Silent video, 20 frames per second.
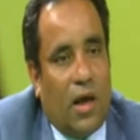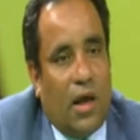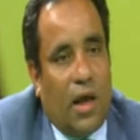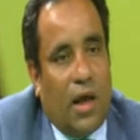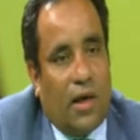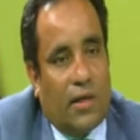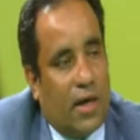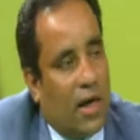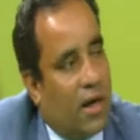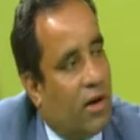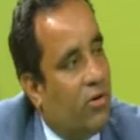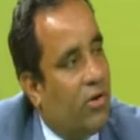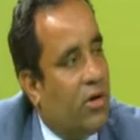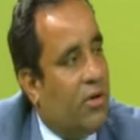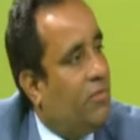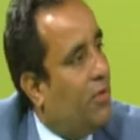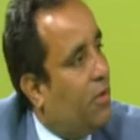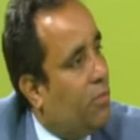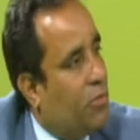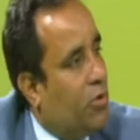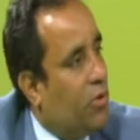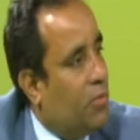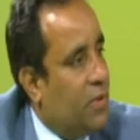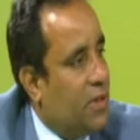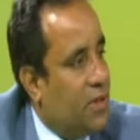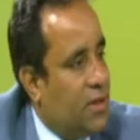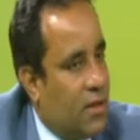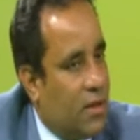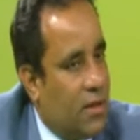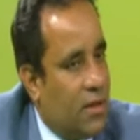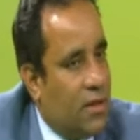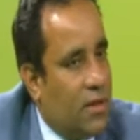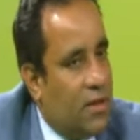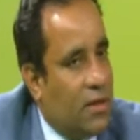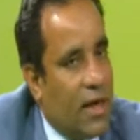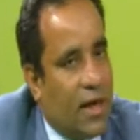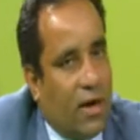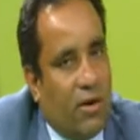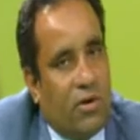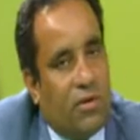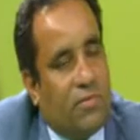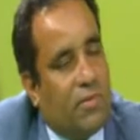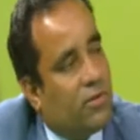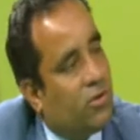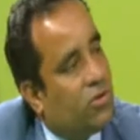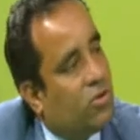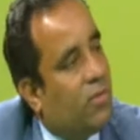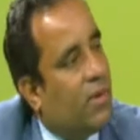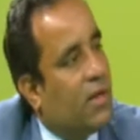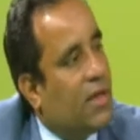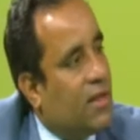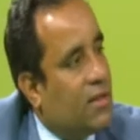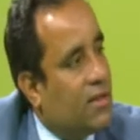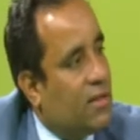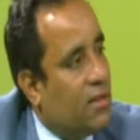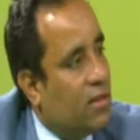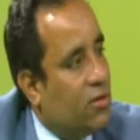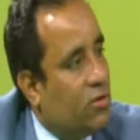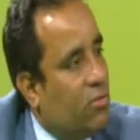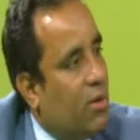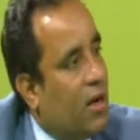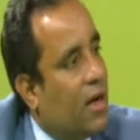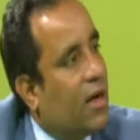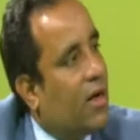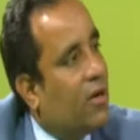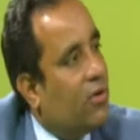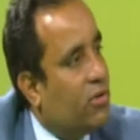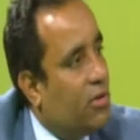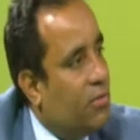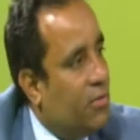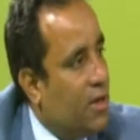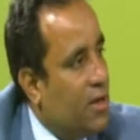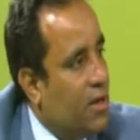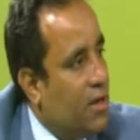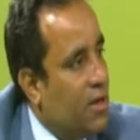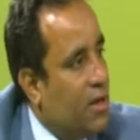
একটা অ্যাকাউন্টিং ফার্ম করবে সে অ্যাকাউন্টিং ফার্ম তো সবারই আছে তোমাকে কেন দিবে